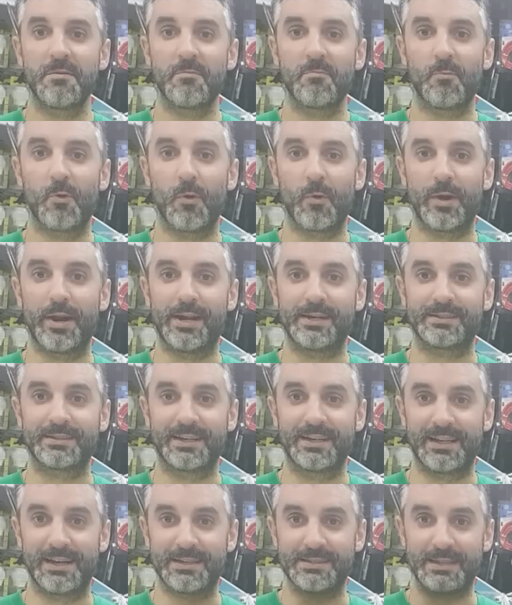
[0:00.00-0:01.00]
Muy buenas,
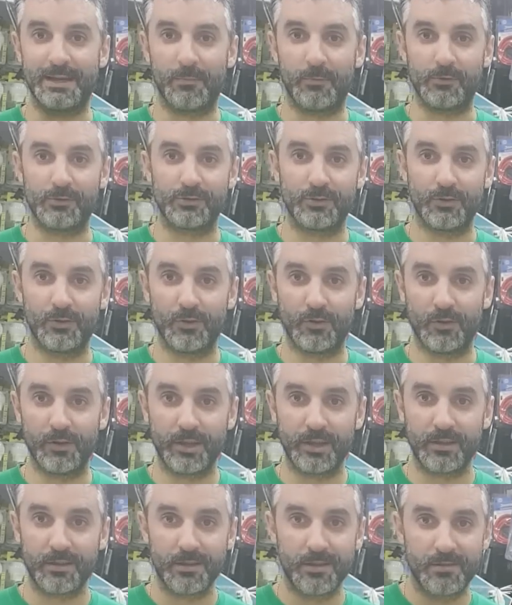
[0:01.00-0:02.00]
¿qué tal estamos?
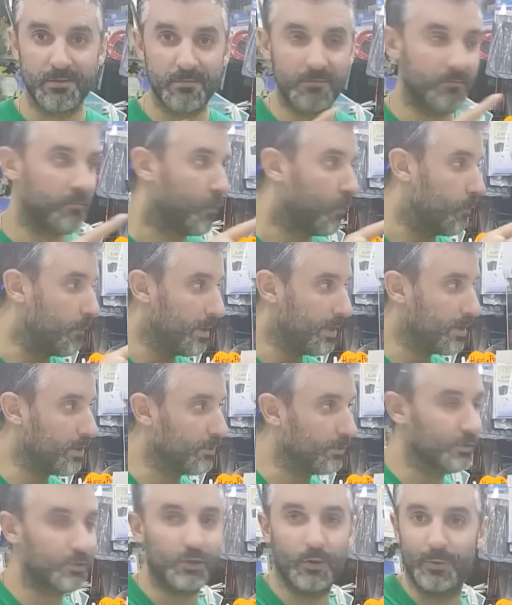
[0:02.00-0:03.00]
Hoy un
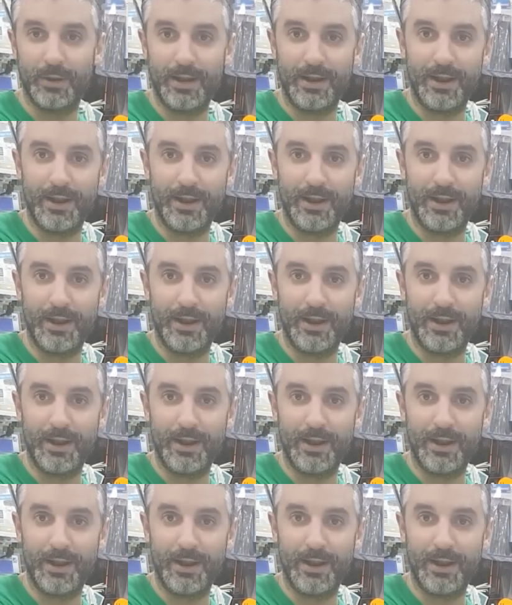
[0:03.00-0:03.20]
vídeo sobre